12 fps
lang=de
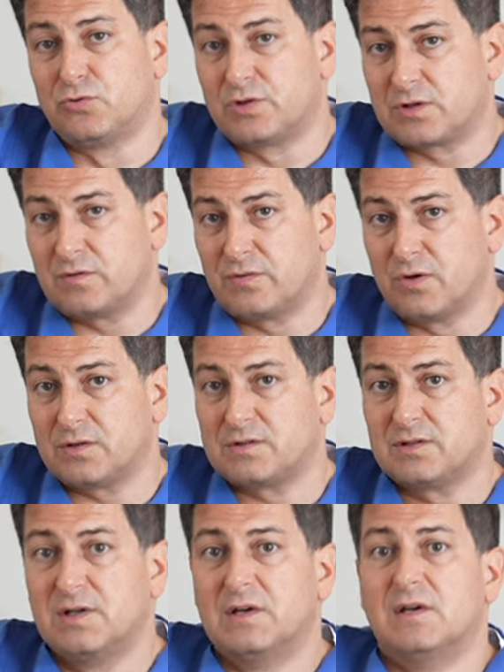
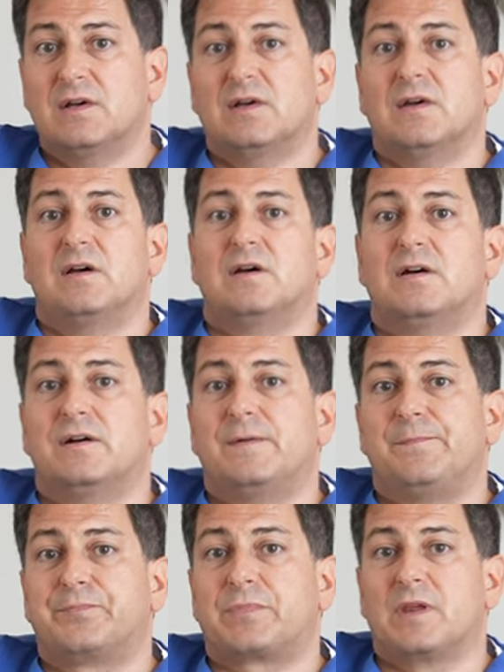durchgeführt.
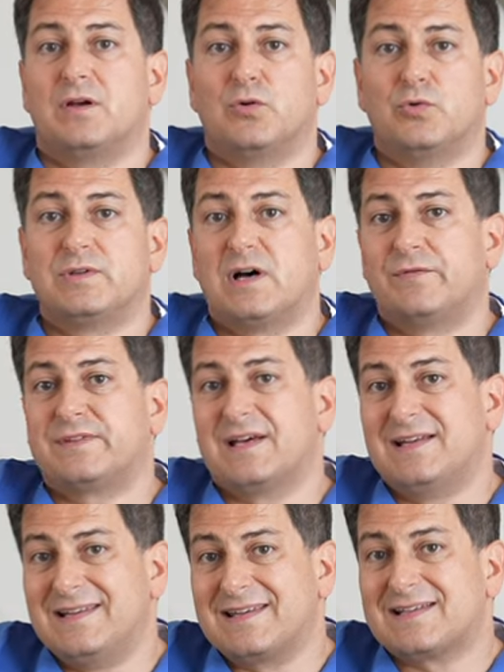Ähm, äh, und auf
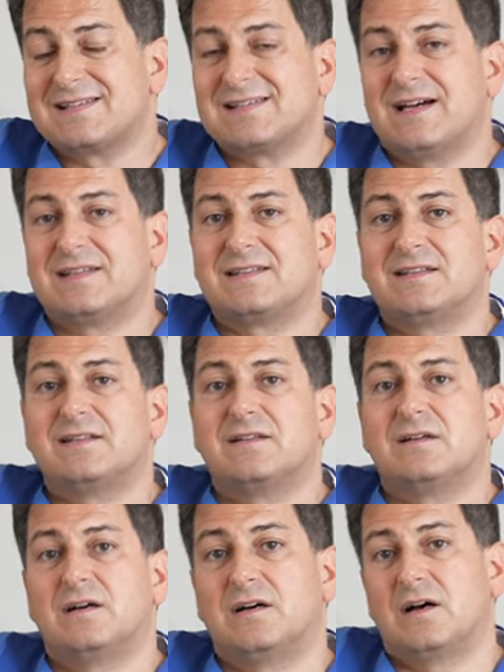der linken Seite
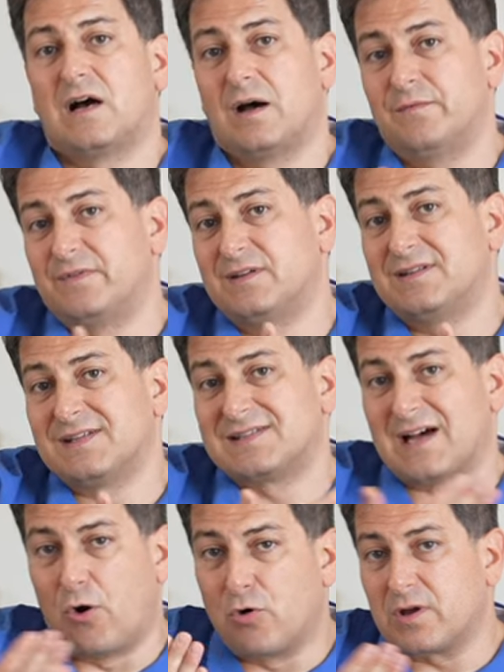haben wir
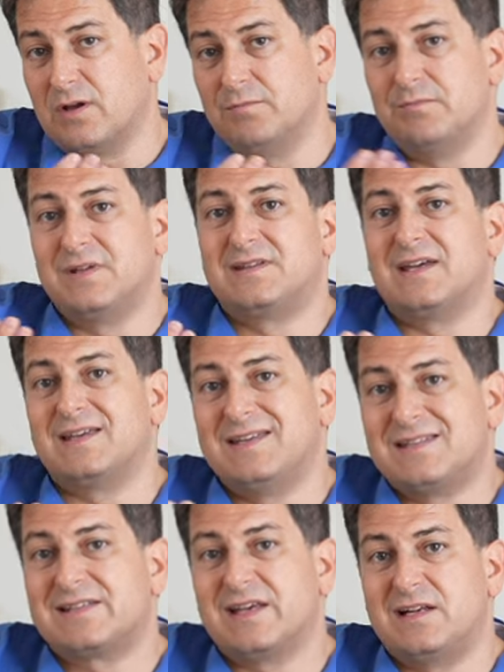das Auge mit der
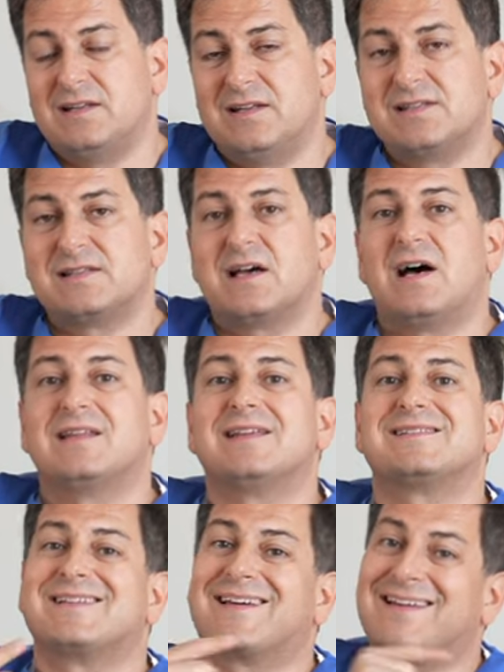ICL-Linse an
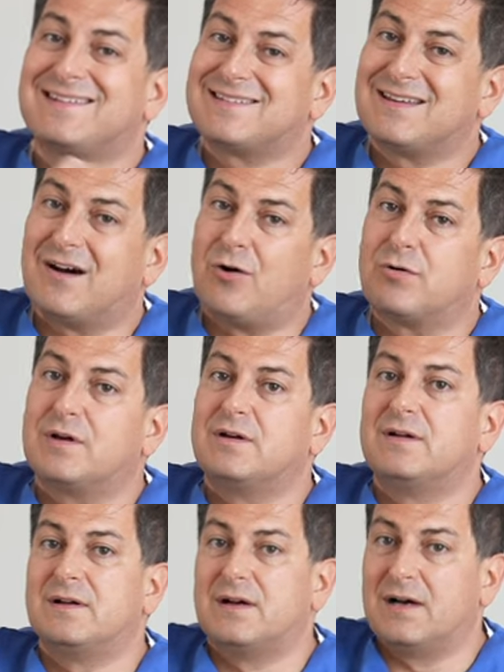das rechte Auge
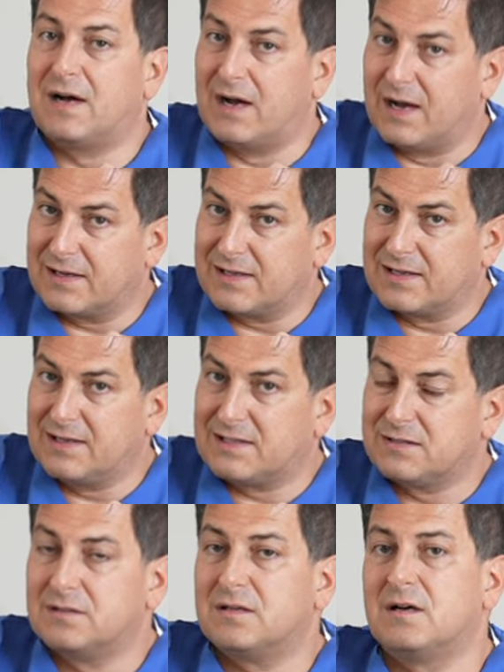
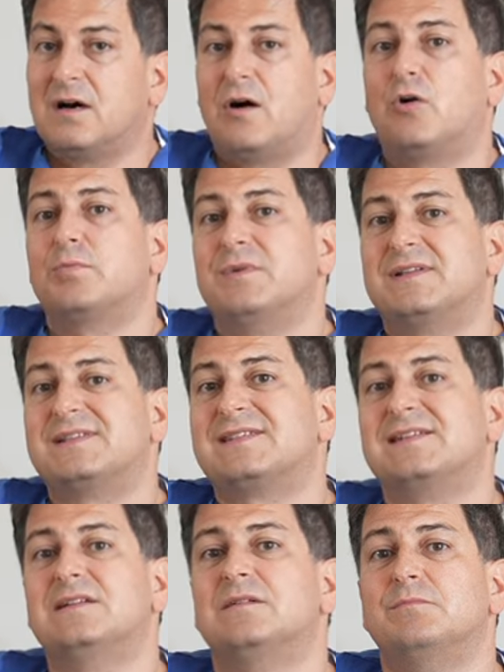angeglichen, auch mit
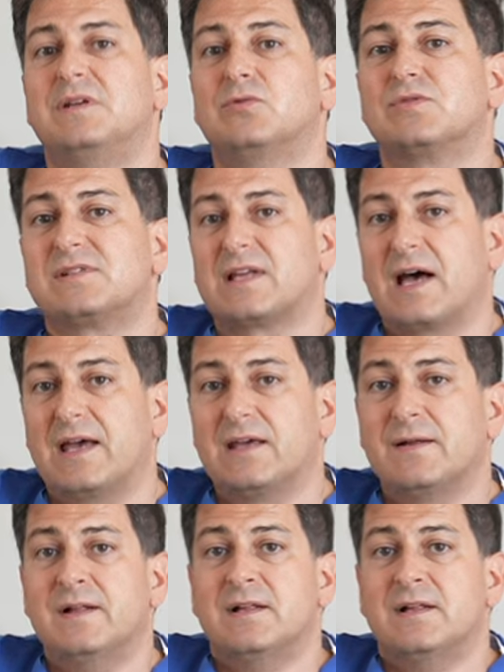Ziel minus 3.